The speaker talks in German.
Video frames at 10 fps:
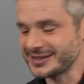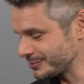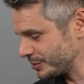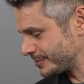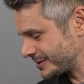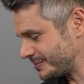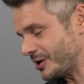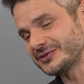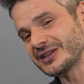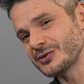Das muss man sich mal
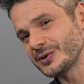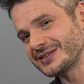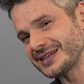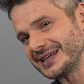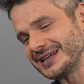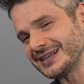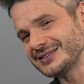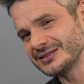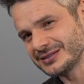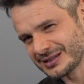auf der Zunge zergehen
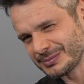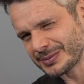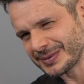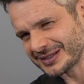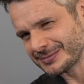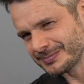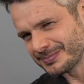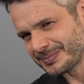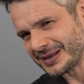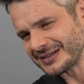lassen, damit man das
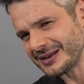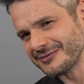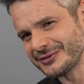besser